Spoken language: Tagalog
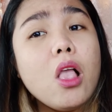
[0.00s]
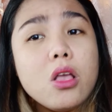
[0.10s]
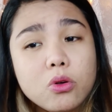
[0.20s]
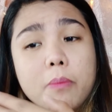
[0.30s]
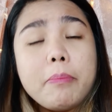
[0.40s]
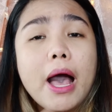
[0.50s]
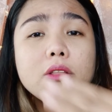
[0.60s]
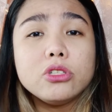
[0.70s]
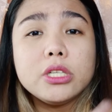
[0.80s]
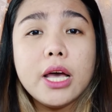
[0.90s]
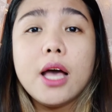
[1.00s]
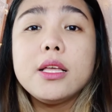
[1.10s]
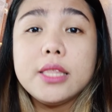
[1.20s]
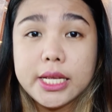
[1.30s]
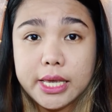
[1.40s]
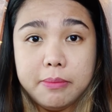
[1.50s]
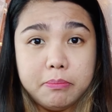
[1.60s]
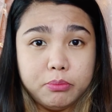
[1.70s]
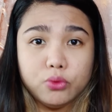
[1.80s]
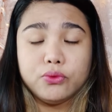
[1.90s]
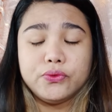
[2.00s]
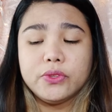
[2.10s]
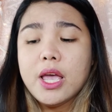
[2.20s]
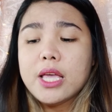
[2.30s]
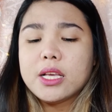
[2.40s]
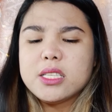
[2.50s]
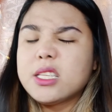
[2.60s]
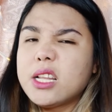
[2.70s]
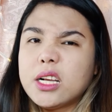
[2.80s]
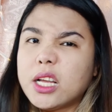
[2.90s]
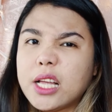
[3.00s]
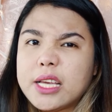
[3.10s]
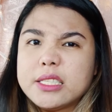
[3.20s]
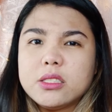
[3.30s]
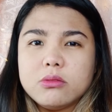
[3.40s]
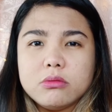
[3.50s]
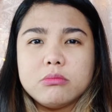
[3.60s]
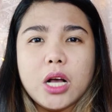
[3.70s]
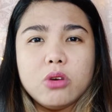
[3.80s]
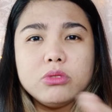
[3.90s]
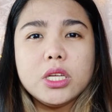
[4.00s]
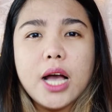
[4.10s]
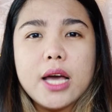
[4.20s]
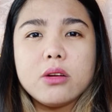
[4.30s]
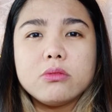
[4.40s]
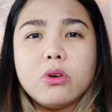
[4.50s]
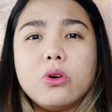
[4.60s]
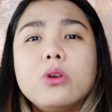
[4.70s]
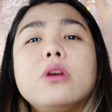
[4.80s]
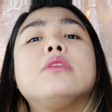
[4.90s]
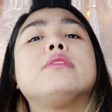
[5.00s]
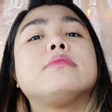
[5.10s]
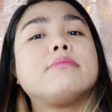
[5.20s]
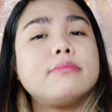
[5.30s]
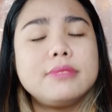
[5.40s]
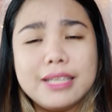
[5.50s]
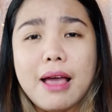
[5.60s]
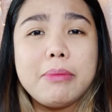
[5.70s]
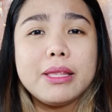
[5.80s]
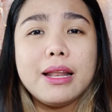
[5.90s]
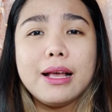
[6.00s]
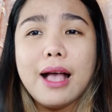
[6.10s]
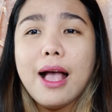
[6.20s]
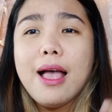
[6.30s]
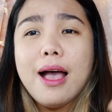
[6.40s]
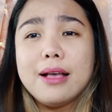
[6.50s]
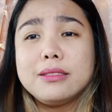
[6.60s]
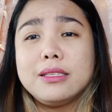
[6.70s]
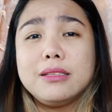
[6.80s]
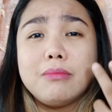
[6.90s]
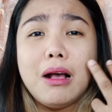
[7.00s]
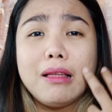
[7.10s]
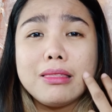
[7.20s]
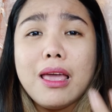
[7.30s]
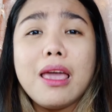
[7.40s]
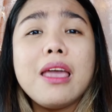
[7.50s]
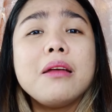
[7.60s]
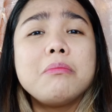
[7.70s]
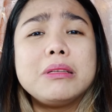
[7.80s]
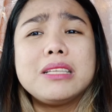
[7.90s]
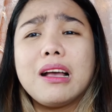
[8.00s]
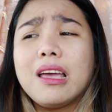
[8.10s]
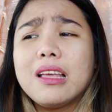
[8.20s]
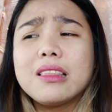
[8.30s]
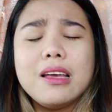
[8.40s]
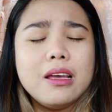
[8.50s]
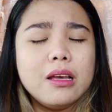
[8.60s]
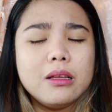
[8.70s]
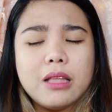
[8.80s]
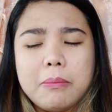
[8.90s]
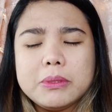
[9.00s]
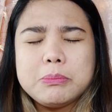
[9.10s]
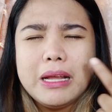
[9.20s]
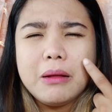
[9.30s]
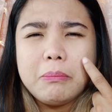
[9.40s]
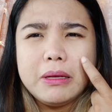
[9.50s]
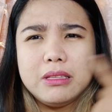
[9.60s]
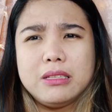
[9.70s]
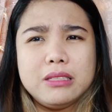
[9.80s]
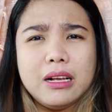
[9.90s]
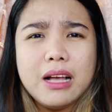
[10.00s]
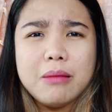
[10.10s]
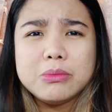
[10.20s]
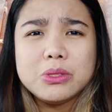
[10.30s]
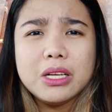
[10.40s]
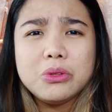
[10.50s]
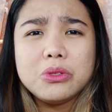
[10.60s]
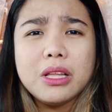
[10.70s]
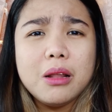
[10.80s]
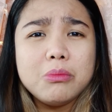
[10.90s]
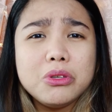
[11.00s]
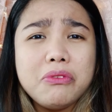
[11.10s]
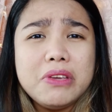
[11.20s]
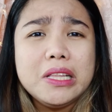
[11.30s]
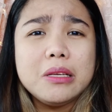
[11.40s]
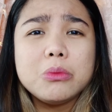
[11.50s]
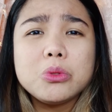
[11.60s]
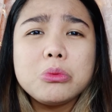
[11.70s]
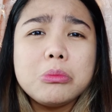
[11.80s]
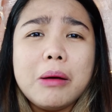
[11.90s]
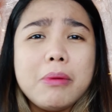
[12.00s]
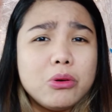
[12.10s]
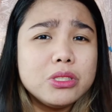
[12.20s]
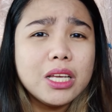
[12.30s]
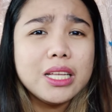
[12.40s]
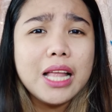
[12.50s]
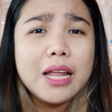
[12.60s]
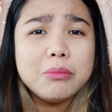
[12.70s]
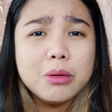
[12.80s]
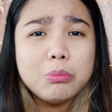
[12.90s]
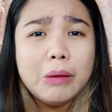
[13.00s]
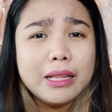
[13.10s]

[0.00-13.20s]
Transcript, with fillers: kung paano siya nag-improve. Kasi talaga guys, nung mga unang araw ko, Grabe talaga. As in, makate, masakit. Tapos parang pag nasangga mong ganun, alam mo yung feeling mo lumabaon sa ilalim ng balat